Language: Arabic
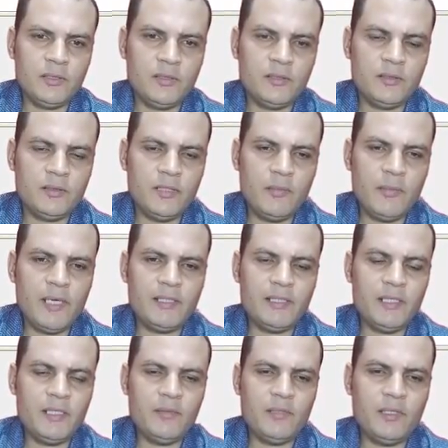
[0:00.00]
طبعا
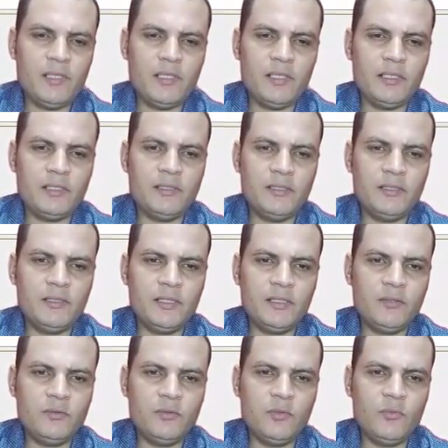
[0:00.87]
الاتنين
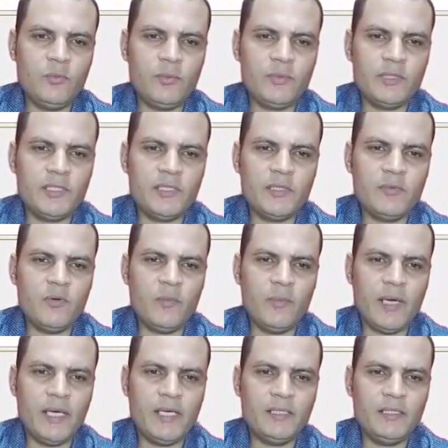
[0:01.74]
التانيين دول ممكن تسيبهم
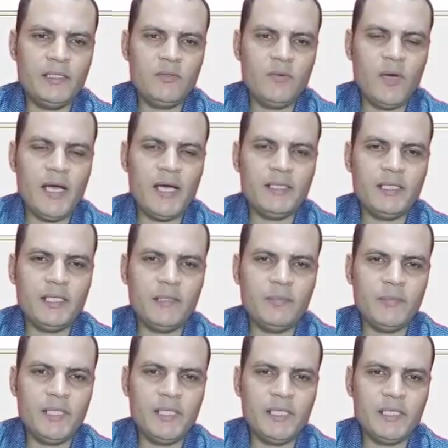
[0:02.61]
عادي
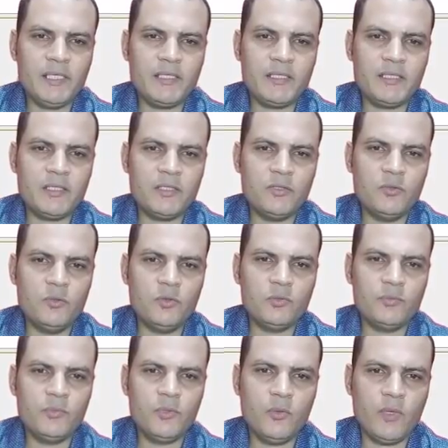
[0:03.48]
وهنعمل اكسكيوت
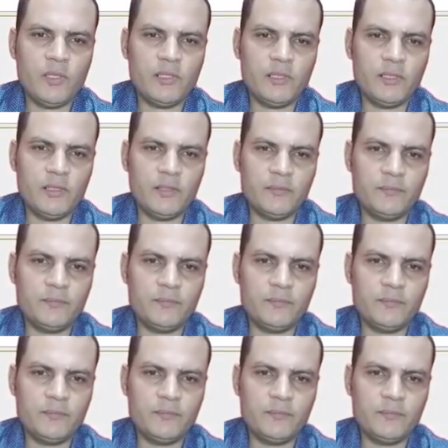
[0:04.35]
بالوضع ده